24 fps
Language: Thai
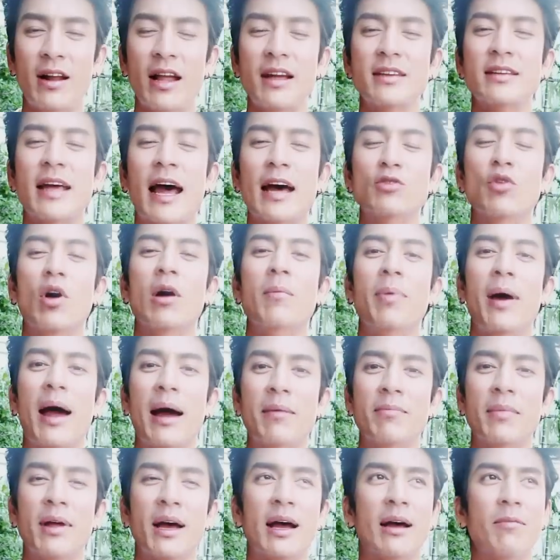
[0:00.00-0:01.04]
รักษาสุขภา
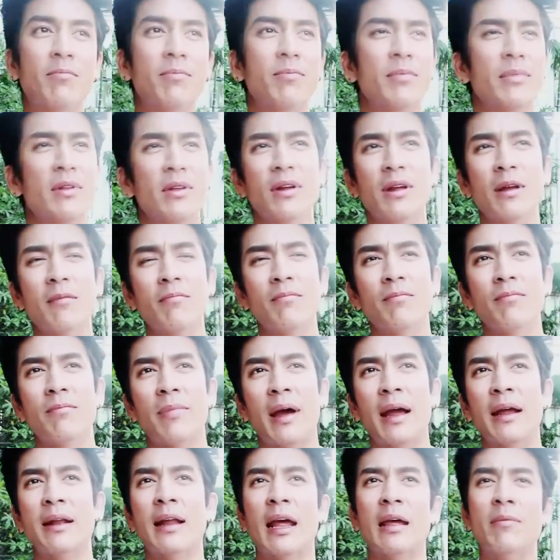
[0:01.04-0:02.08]
พนะครับไป
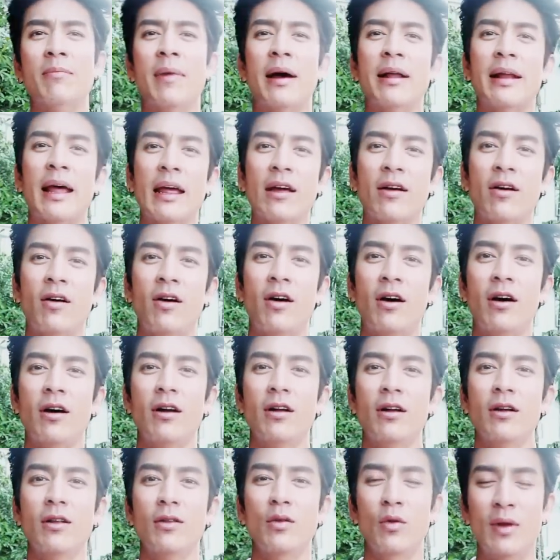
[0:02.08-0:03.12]
ไหนมาไหนก็
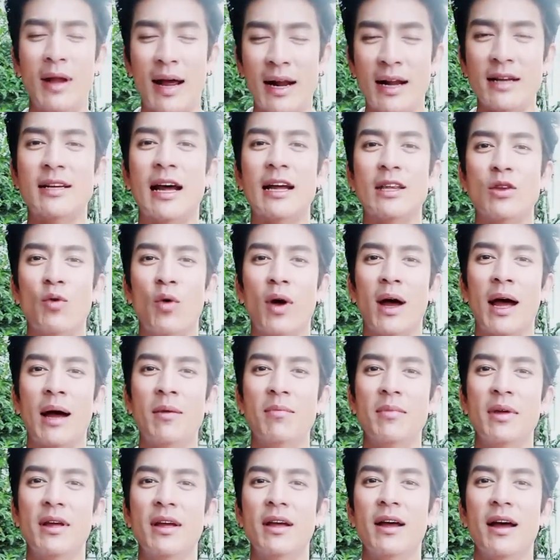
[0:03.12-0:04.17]
ดูแลรักษาตัวครับ
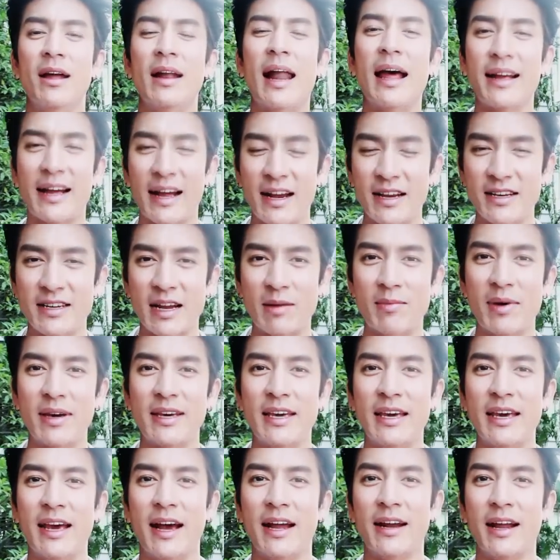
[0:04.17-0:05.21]
รักกันสามัค
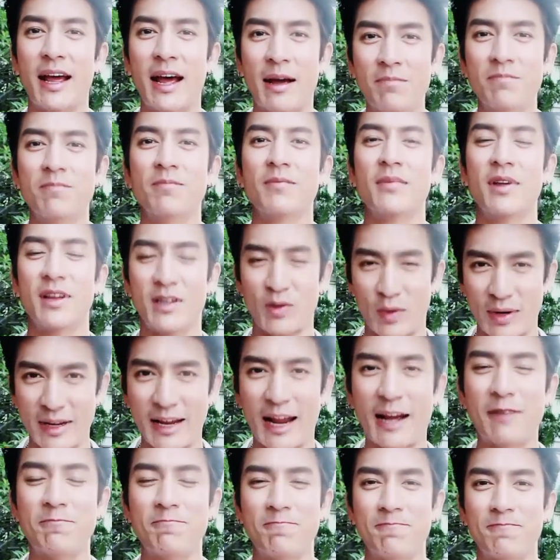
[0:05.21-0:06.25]
คีกันนะครับ สวัสดี
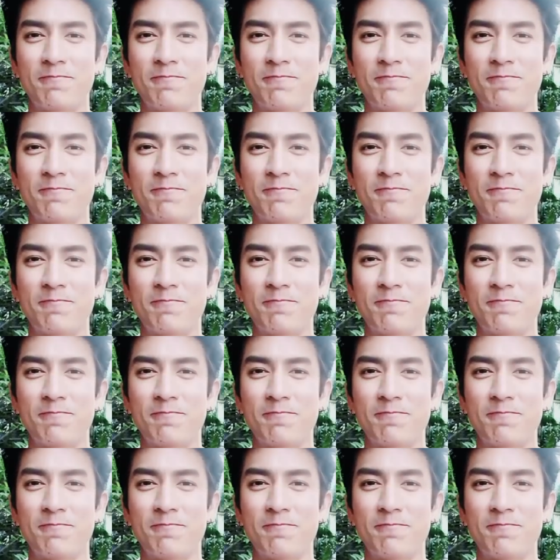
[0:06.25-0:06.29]
ครับ